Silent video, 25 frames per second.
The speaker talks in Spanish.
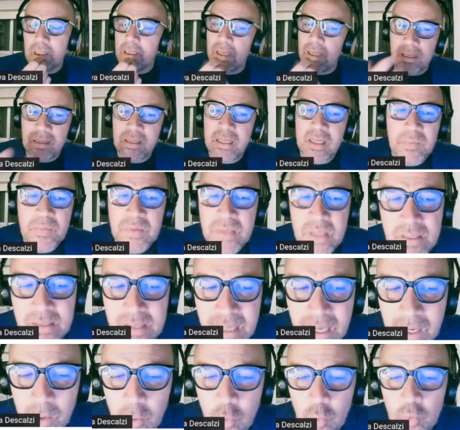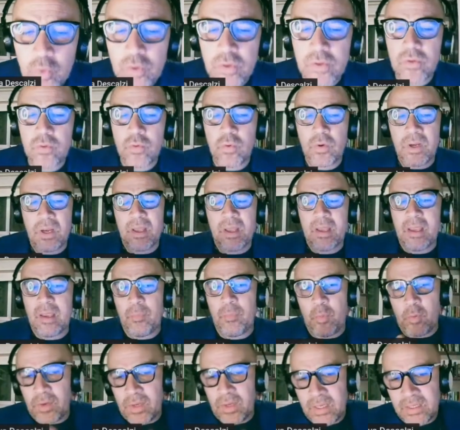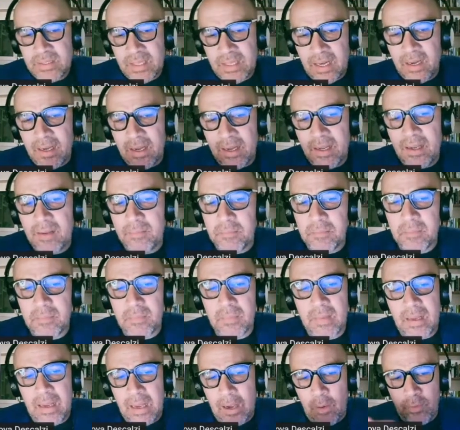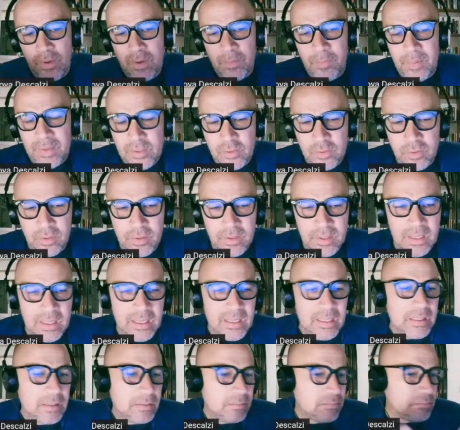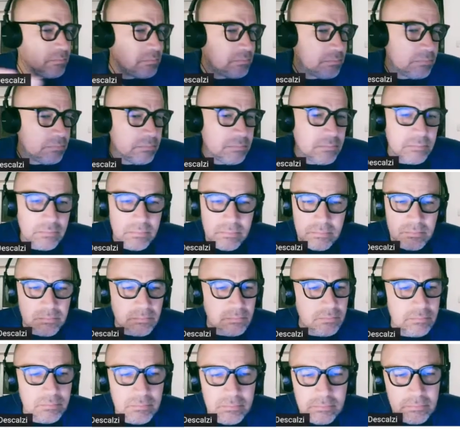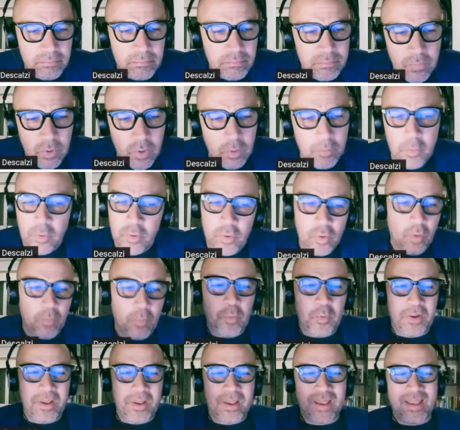¿Qué tips de salud tú crees que podrías darle a una persona como yo, por